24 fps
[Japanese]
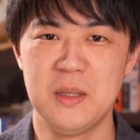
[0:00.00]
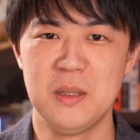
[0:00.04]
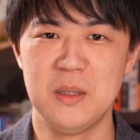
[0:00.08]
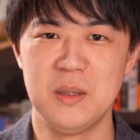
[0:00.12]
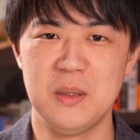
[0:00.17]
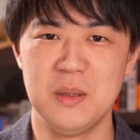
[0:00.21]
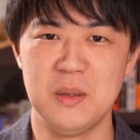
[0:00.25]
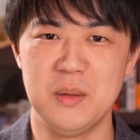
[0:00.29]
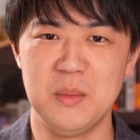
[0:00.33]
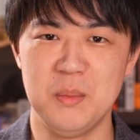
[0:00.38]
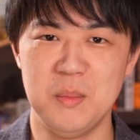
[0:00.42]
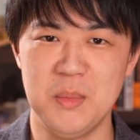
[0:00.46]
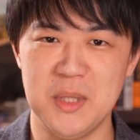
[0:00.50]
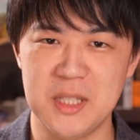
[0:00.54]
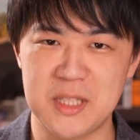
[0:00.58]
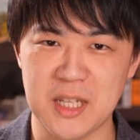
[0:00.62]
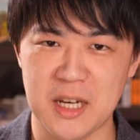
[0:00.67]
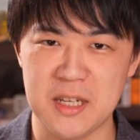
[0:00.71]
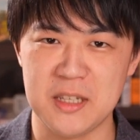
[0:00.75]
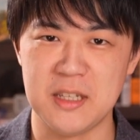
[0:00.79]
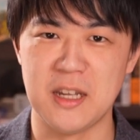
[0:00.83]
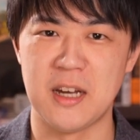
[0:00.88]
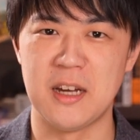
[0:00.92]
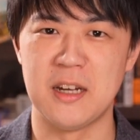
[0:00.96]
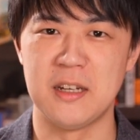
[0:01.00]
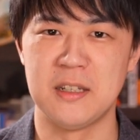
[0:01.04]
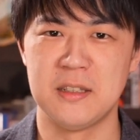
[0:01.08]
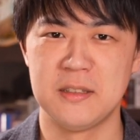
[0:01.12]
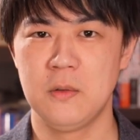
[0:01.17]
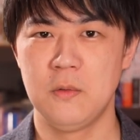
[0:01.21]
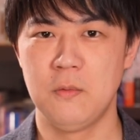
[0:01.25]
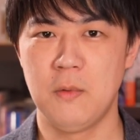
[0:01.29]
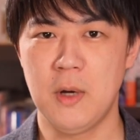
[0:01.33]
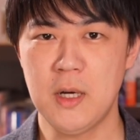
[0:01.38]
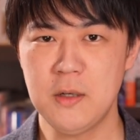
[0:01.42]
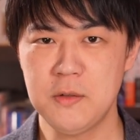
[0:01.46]
みたいな。
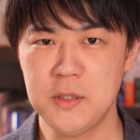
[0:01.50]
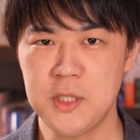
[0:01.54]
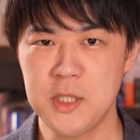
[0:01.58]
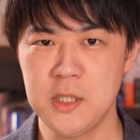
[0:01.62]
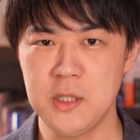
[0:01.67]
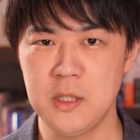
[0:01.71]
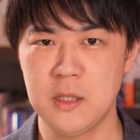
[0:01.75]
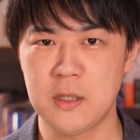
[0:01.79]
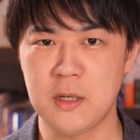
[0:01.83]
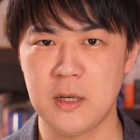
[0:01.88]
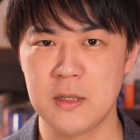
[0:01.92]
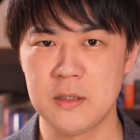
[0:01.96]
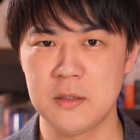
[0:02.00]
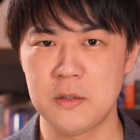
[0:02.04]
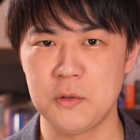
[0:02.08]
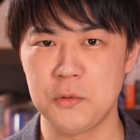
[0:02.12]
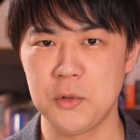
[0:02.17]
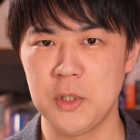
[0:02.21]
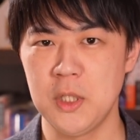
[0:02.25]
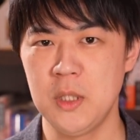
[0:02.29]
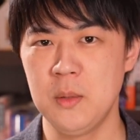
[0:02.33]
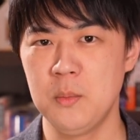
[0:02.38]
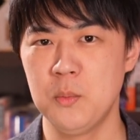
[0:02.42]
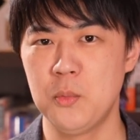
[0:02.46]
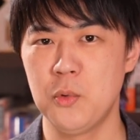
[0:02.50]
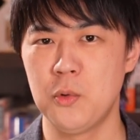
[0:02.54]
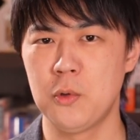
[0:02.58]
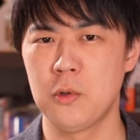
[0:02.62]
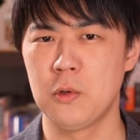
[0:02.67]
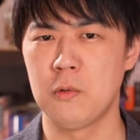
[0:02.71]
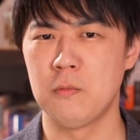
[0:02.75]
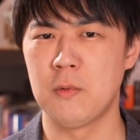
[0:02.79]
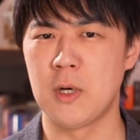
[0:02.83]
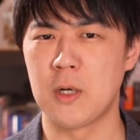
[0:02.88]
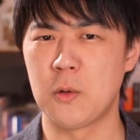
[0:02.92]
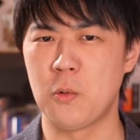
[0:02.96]
ワクチンに関する陰謀
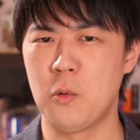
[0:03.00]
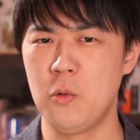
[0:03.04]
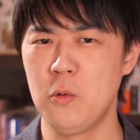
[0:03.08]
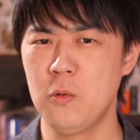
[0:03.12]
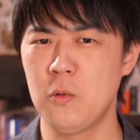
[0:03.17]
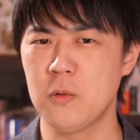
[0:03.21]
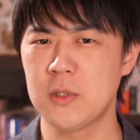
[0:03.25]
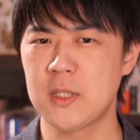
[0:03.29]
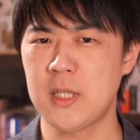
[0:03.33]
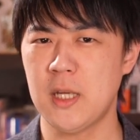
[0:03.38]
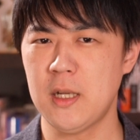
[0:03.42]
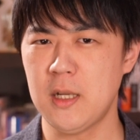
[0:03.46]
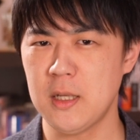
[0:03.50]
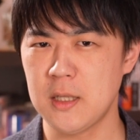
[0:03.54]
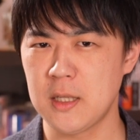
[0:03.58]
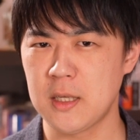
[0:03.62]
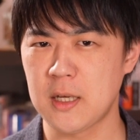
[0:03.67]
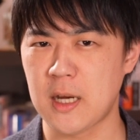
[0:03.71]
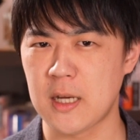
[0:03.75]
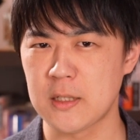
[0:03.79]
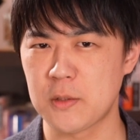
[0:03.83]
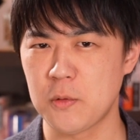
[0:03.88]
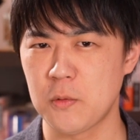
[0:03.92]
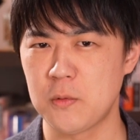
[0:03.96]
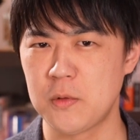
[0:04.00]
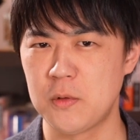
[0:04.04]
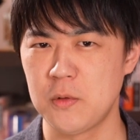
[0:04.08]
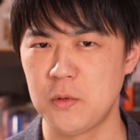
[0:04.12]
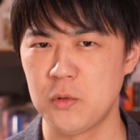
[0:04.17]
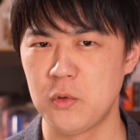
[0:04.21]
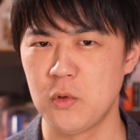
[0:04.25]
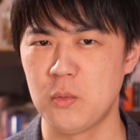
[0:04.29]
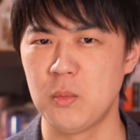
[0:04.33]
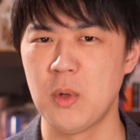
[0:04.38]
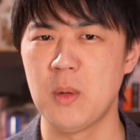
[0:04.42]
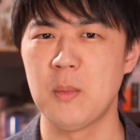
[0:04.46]
論は今後さらに加速す
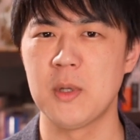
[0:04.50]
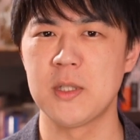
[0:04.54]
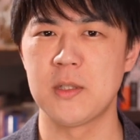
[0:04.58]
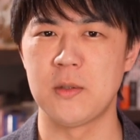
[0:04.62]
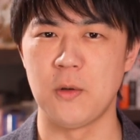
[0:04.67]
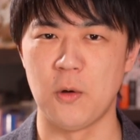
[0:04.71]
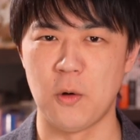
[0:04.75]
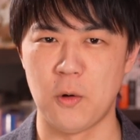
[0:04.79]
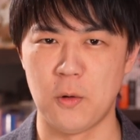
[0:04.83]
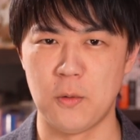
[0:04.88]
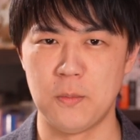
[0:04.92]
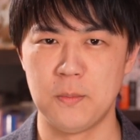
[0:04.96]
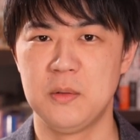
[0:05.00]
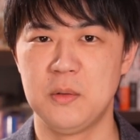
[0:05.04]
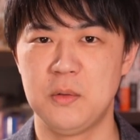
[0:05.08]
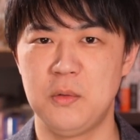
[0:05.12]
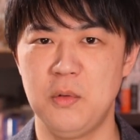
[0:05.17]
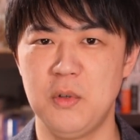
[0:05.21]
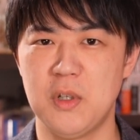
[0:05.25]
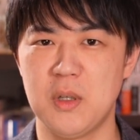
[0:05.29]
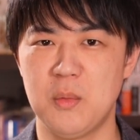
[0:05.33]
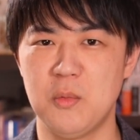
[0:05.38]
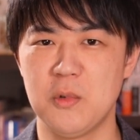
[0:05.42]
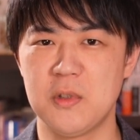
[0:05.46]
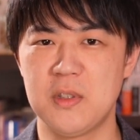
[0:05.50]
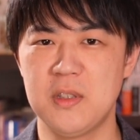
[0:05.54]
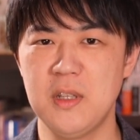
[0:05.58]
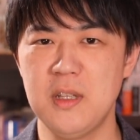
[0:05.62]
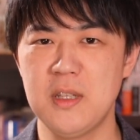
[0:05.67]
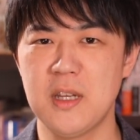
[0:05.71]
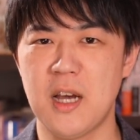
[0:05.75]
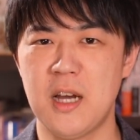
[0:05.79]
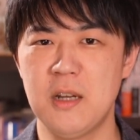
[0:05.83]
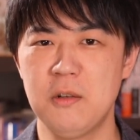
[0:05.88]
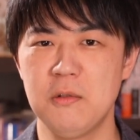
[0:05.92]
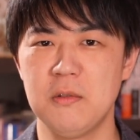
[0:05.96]
ると思いますよ。というかもうすで
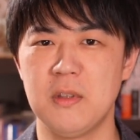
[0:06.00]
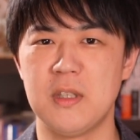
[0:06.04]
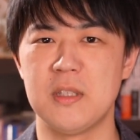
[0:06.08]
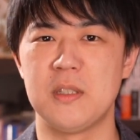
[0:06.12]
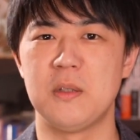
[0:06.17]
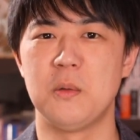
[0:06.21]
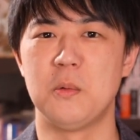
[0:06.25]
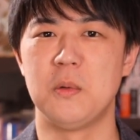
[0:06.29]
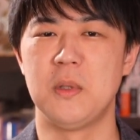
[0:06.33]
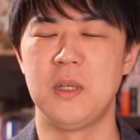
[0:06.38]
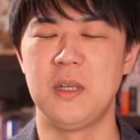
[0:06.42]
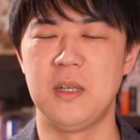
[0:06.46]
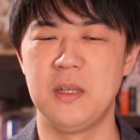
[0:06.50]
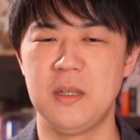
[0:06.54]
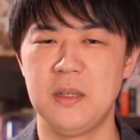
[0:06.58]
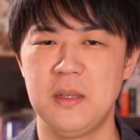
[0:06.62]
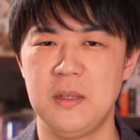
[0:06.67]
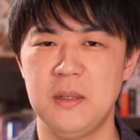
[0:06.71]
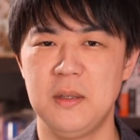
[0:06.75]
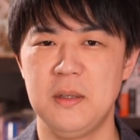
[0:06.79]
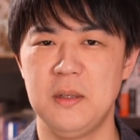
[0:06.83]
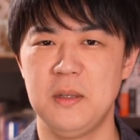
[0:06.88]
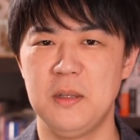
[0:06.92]
にあるんですよね。